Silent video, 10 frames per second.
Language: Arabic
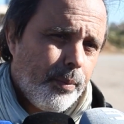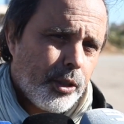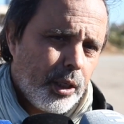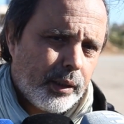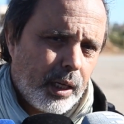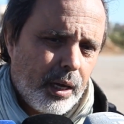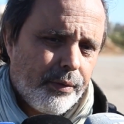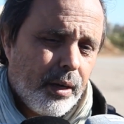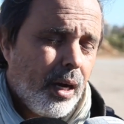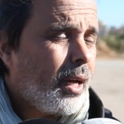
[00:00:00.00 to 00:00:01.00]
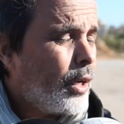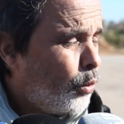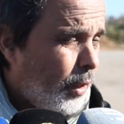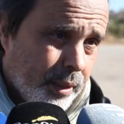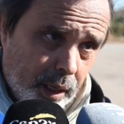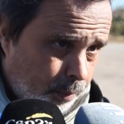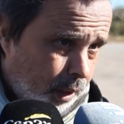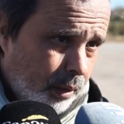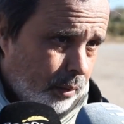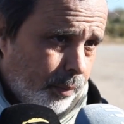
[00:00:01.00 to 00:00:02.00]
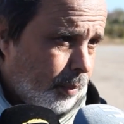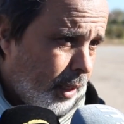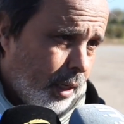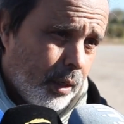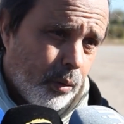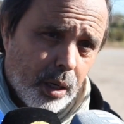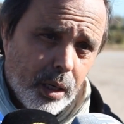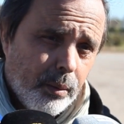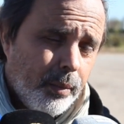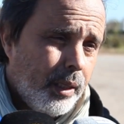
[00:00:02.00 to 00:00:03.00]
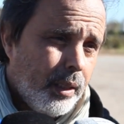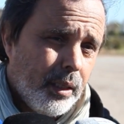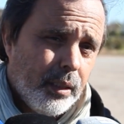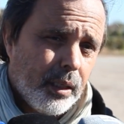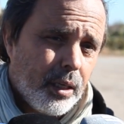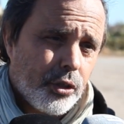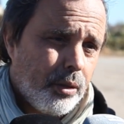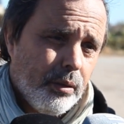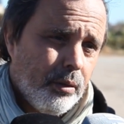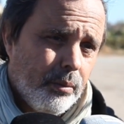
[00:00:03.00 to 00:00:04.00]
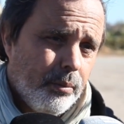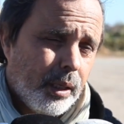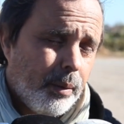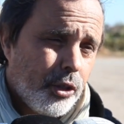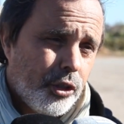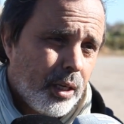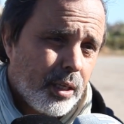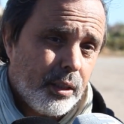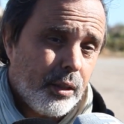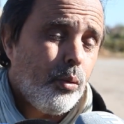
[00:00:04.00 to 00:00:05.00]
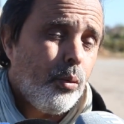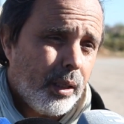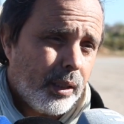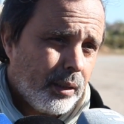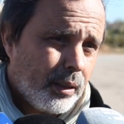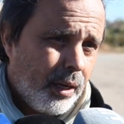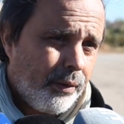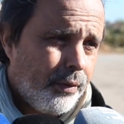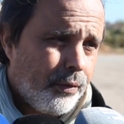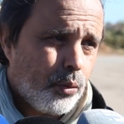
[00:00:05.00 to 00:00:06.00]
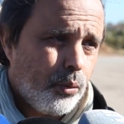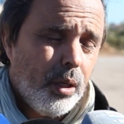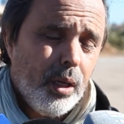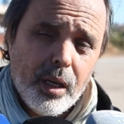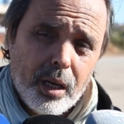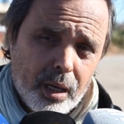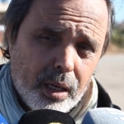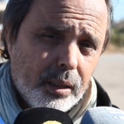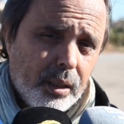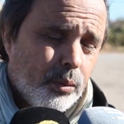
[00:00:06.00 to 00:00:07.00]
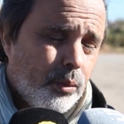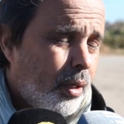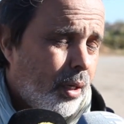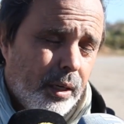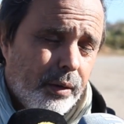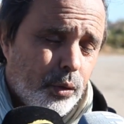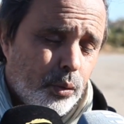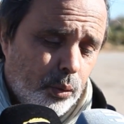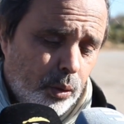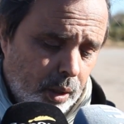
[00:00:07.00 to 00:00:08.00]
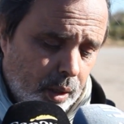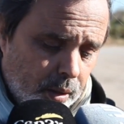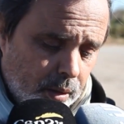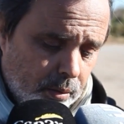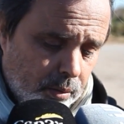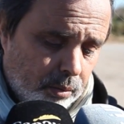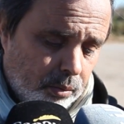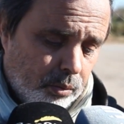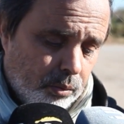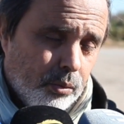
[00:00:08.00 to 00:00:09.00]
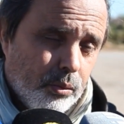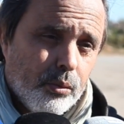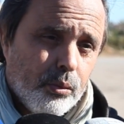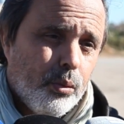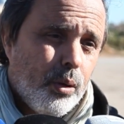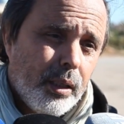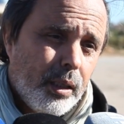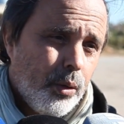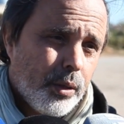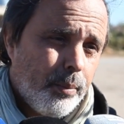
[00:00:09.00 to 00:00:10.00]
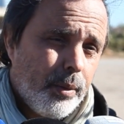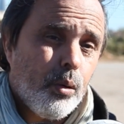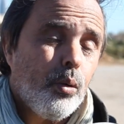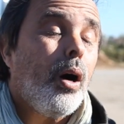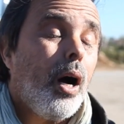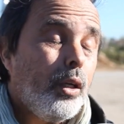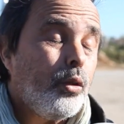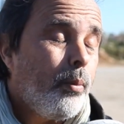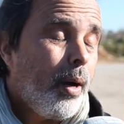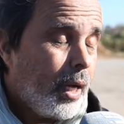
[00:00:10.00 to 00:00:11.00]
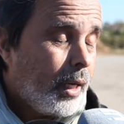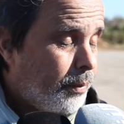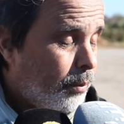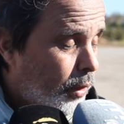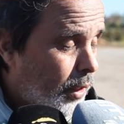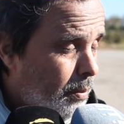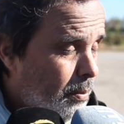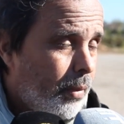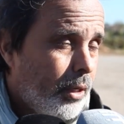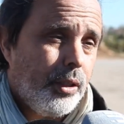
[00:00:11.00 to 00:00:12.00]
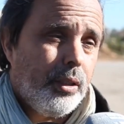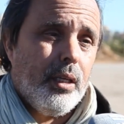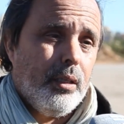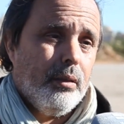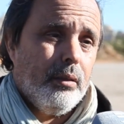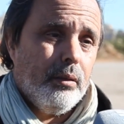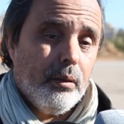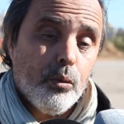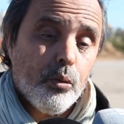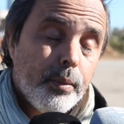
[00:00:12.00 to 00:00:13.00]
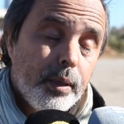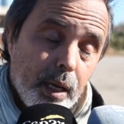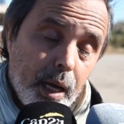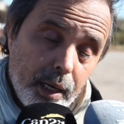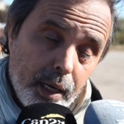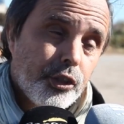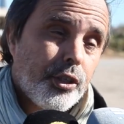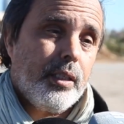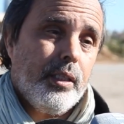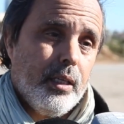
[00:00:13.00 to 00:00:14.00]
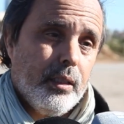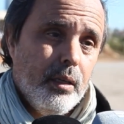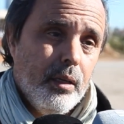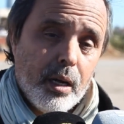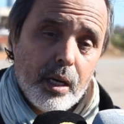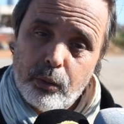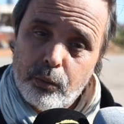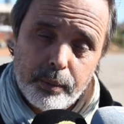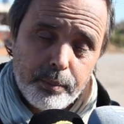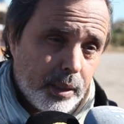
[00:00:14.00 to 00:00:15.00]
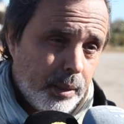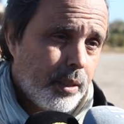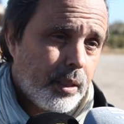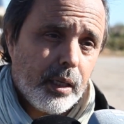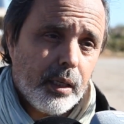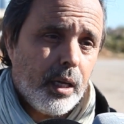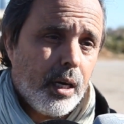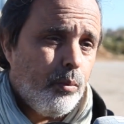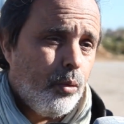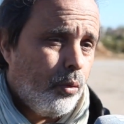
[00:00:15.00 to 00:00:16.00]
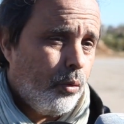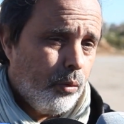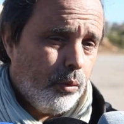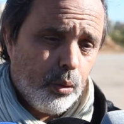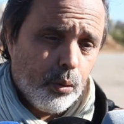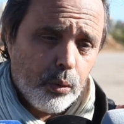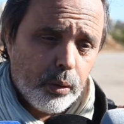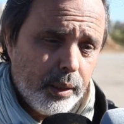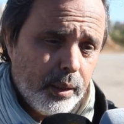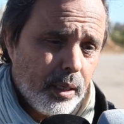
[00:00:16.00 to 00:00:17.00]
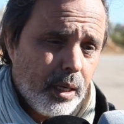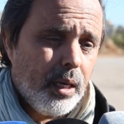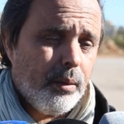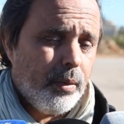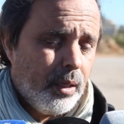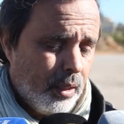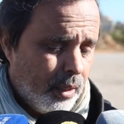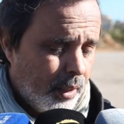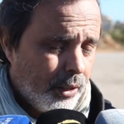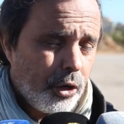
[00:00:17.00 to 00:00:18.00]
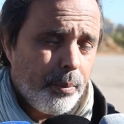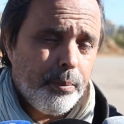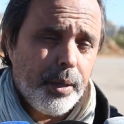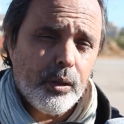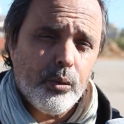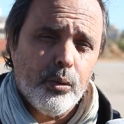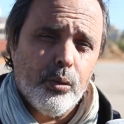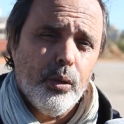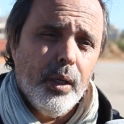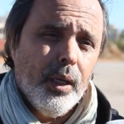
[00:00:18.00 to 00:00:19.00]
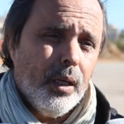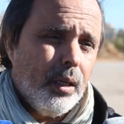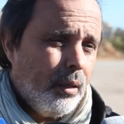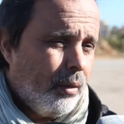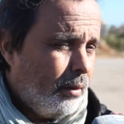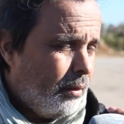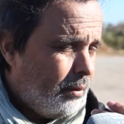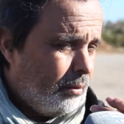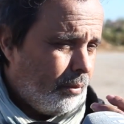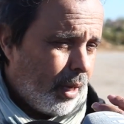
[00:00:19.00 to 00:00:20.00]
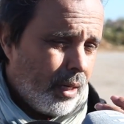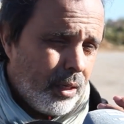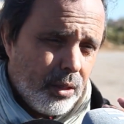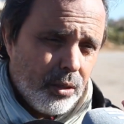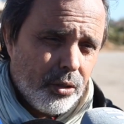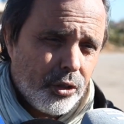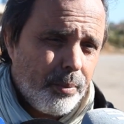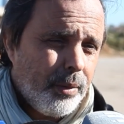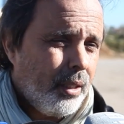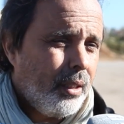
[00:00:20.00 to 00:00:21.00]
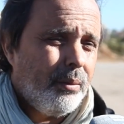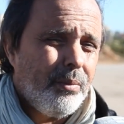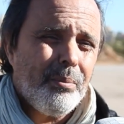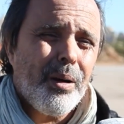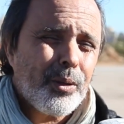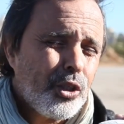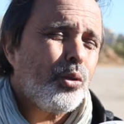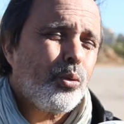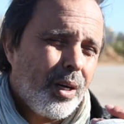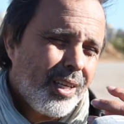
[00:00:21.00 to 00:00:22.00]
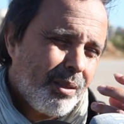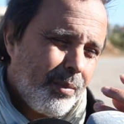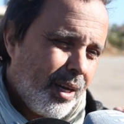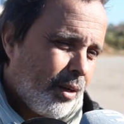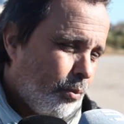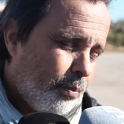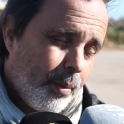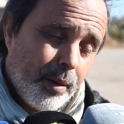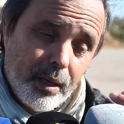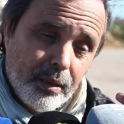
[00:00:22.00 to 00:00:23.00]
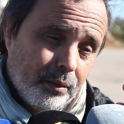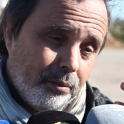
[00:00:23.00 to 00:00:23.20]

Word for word: في مجال الثقافه رجل عصامي بمعنى انه راه من الاعدادي خرج ما كملش الدراسه ديالو ولكن ثقف نفسه قرى ذاته قرى نفسه وهذا يحسب له عنده معارف مهمه جدا ومن علاش الشخصيات راه تنقول لك من السي بن زكريا الله يرحمه حقوق الانسان من اللي جا من بعده آه، مع الجامعي ما بغيتش نذكر اسماء ربما